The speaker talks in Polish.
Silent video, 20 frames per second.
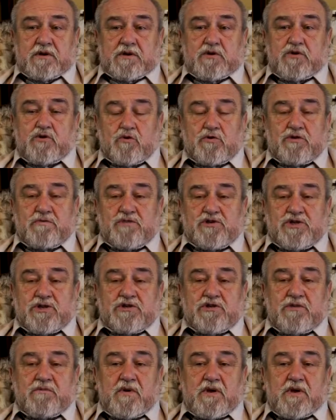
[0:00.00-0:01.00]
drugim,
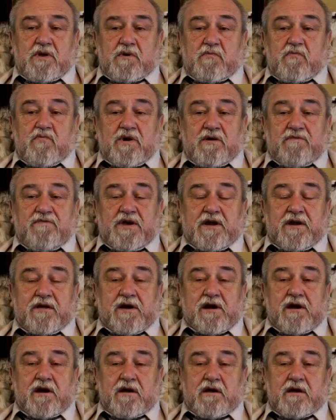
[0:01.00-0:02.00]
trzecim była
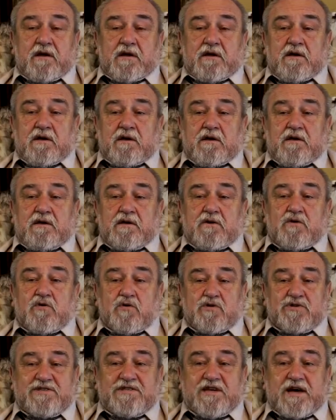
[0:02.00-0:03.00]
wielka y,
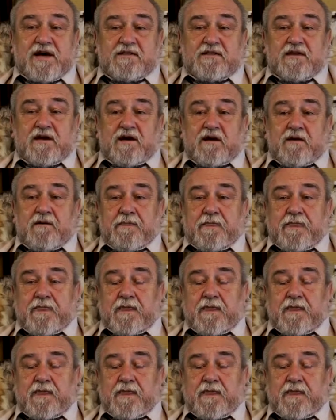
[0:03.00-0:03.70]
krucjata